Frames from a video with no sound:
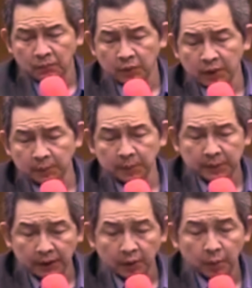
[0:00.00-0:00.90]
saya
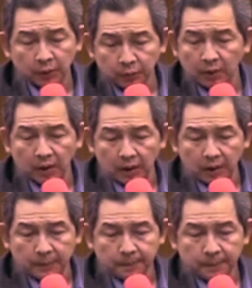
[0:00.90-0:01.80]
memberitahu kepada
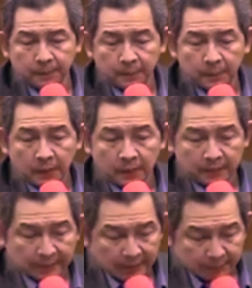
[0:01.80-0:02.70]
saudara,
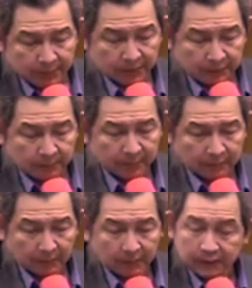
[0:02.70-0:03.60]
saya mengerti
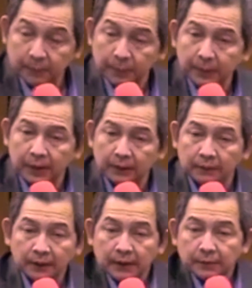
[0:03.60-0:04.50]
masalah dan beban.
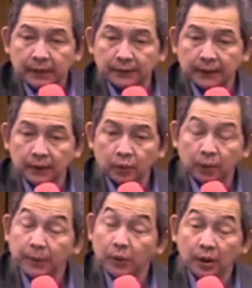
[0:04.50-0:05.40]
Saya merasakan
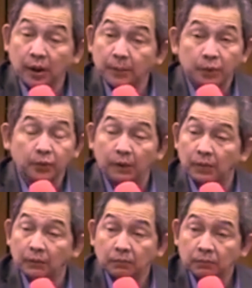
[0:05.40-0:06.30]
dua minggu yang lampau,
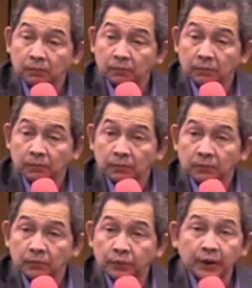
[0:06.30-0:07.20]
saudara.
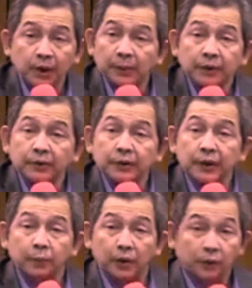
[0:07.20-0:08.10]
Saya tidak bisa
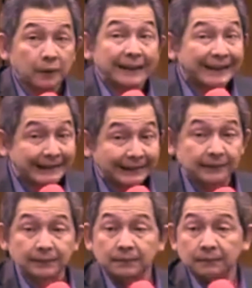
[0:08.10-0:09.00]
cerita bahwa saya detail.
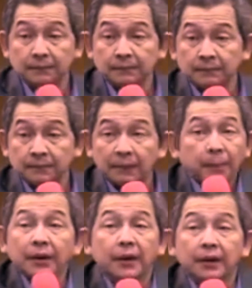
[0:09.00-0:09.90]

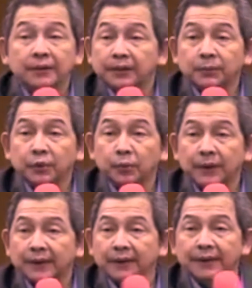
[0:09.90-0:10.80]
Tapi tidak ada saya,
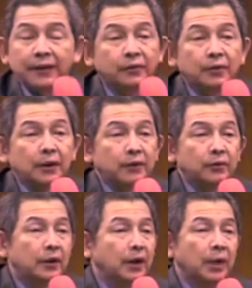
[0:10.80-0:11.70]
cuma saya cerita saudara,
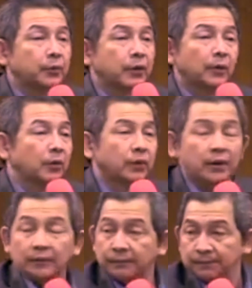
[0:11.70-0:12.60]
saudara tidak bisa nolong
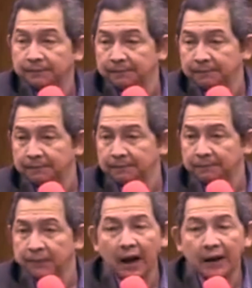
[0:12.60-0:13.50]
saya.
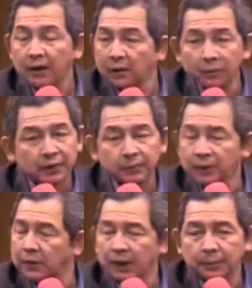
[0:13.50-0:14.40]
Tidak ada orang bisa
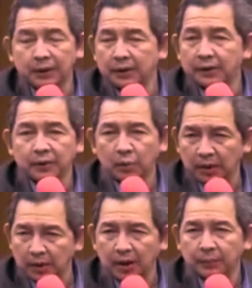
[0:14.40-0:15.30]
menolong kami dan
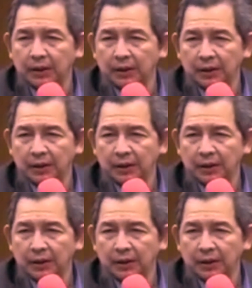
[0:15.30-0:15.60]
keluarga kami.